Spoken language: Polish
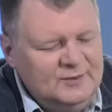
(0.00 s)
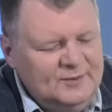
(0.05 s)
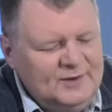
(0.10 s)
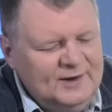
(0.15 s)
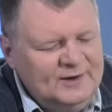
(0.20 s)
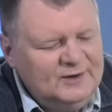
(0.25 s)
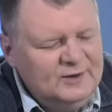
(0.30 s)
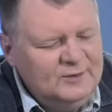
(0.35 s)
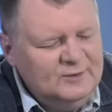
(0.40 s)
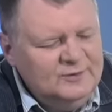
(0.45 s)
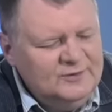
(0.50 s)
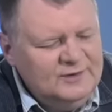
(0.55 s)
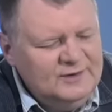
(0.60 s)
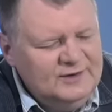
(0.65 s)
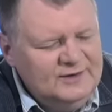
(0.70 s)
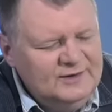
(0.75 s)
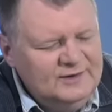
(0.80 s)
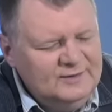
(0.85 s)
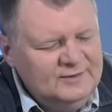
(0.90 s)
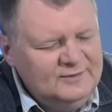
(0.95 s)
bo pan to
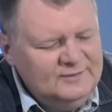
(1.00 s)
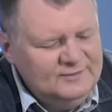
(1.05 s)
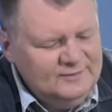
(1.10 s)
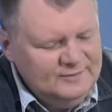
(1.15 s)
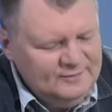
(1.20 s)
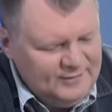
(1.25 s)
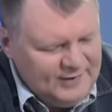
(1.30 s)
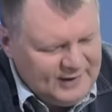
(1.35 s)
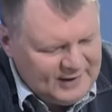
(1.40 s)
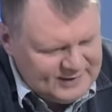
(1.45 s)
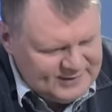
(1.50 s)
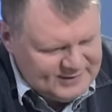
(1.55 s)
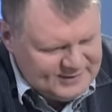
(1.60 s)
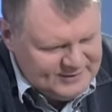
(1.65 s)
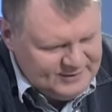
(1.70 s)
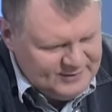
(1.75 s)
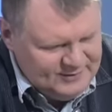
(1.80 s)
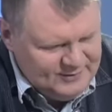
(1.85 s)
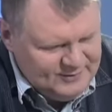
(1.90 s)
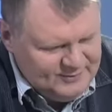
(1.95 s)
mówi
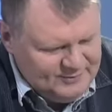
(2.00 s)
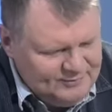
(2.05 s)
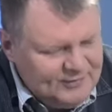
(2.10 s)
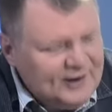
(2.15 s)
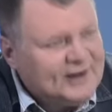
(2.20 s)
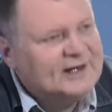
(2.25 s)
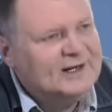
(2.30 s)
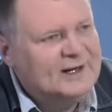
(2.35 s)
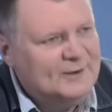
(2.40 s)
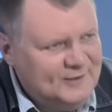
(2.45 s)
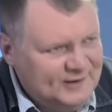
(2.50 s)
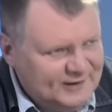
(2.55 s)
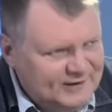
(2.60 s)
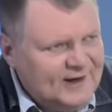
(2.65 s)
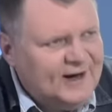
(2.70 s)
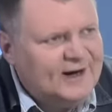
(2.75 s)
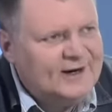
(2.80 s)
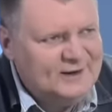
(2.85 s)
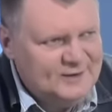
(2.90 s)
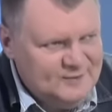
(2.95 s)
bardzo
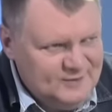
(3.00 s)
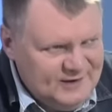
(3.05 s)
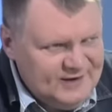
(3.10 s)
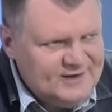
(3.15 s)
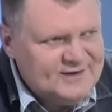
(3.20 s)
parlamentarnym